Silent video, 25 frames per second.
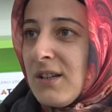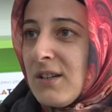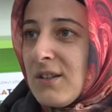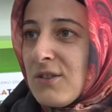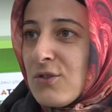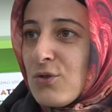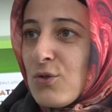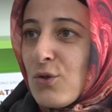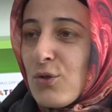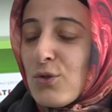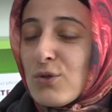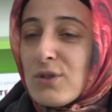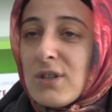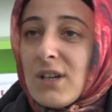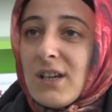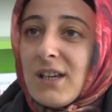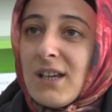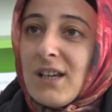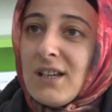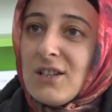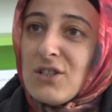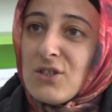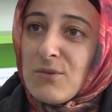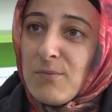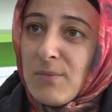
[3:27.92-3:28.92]
Çok güzel
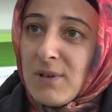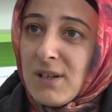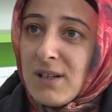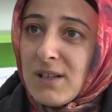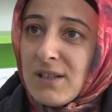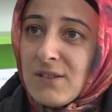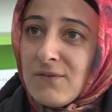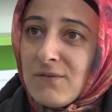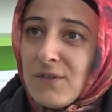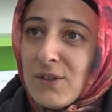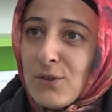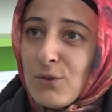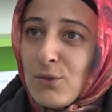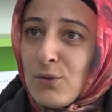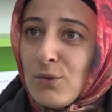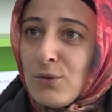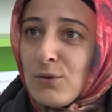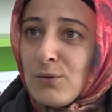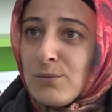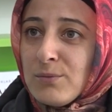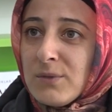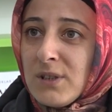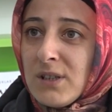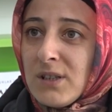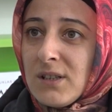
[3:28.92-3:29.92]
gelişmelerim var
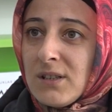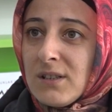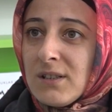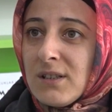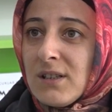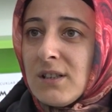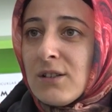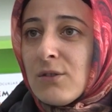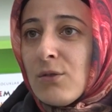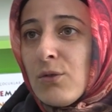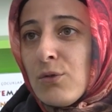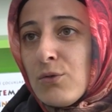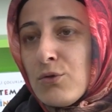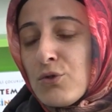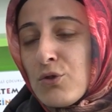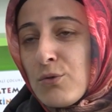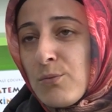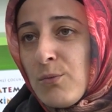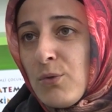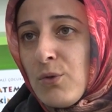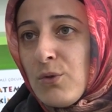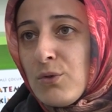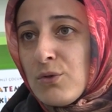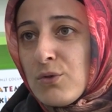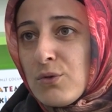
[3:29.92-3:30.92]
oğlumda dil
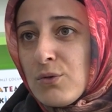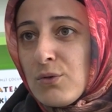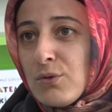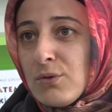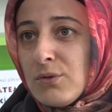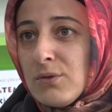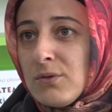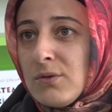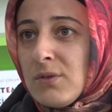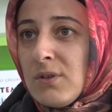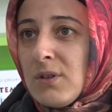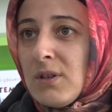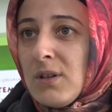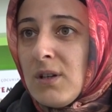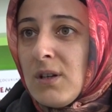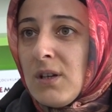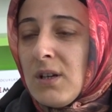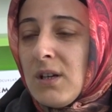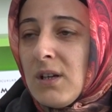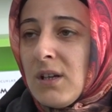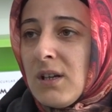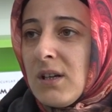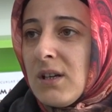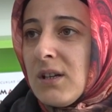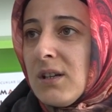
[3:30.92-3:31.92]
konuşma olsun.
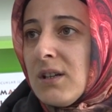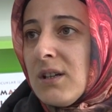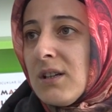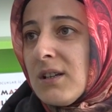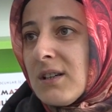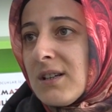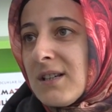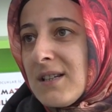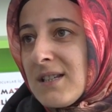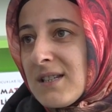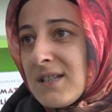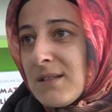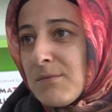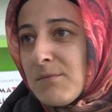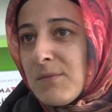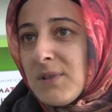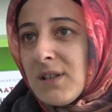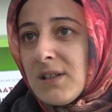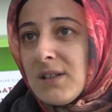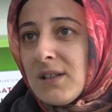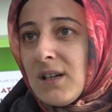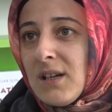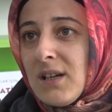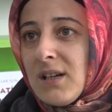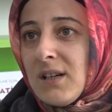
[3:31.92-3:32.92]
E, kızımda
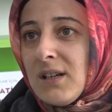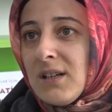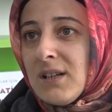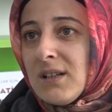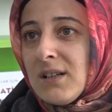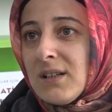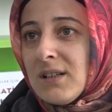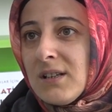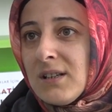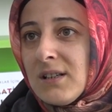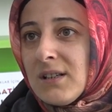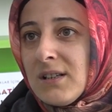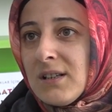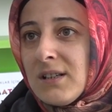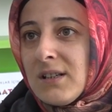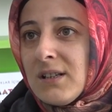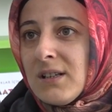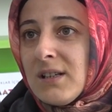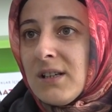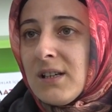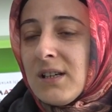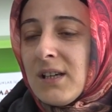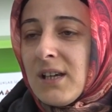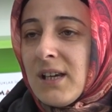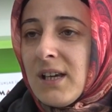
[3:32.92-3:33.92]
da e,
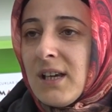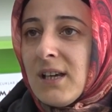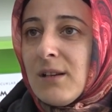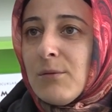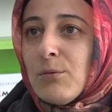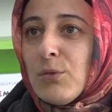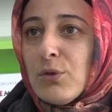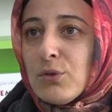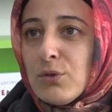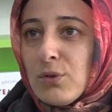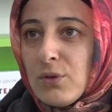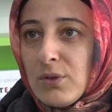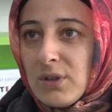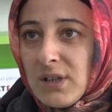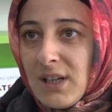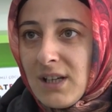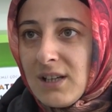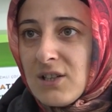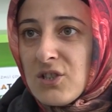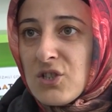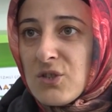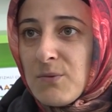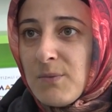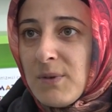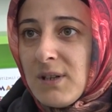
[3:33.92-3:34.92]
el motor
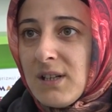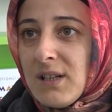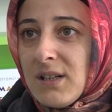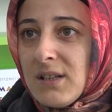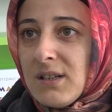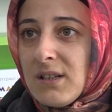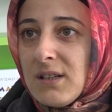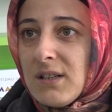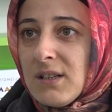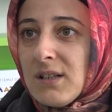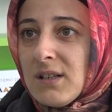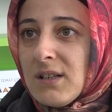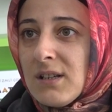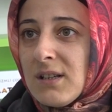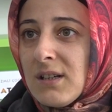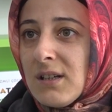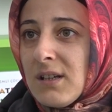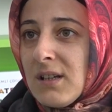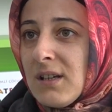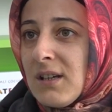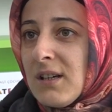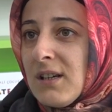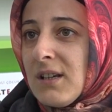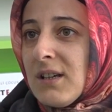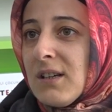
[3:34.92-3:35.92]
gelişmeleri.
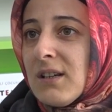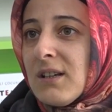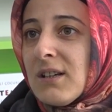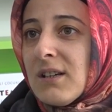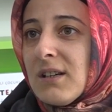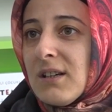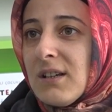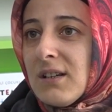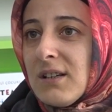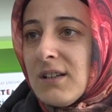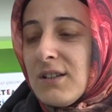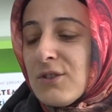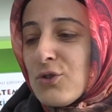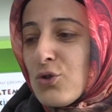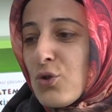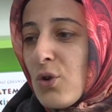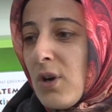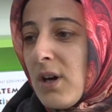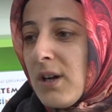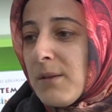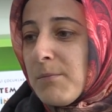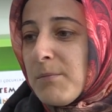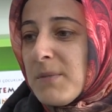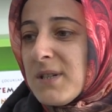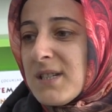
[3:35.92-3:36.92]
E, şu
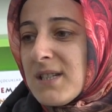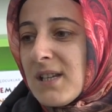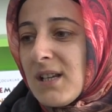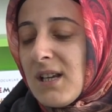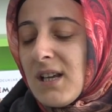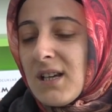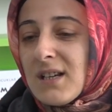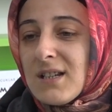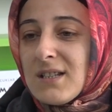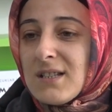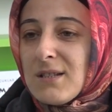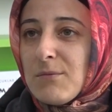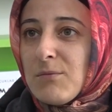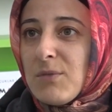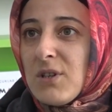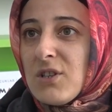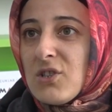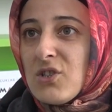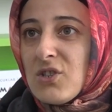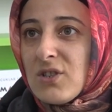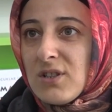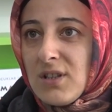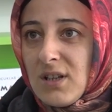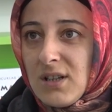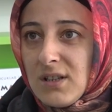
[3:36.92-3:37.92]
an mesela kızım
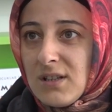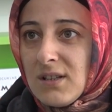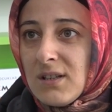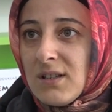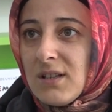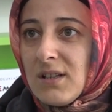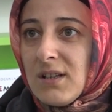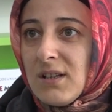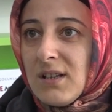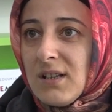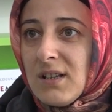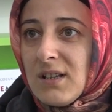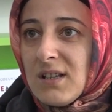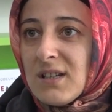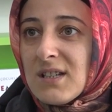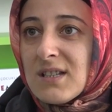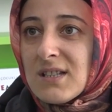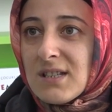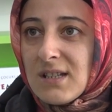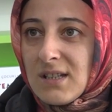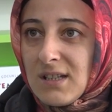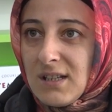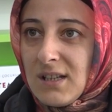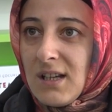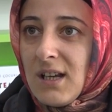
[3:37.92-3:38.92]
yaşından
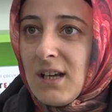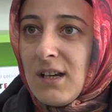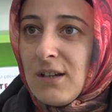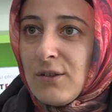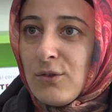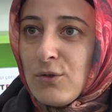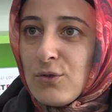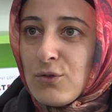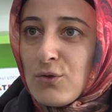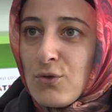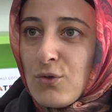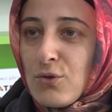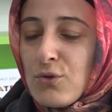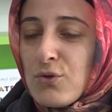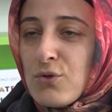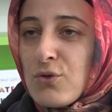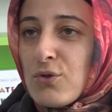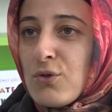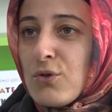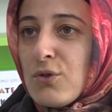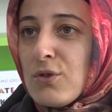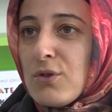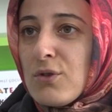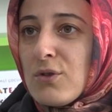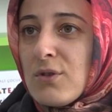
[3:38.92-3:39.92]
hızlı ilerliyor çok
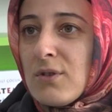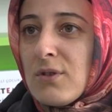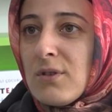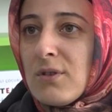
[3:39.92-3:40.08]
şükür.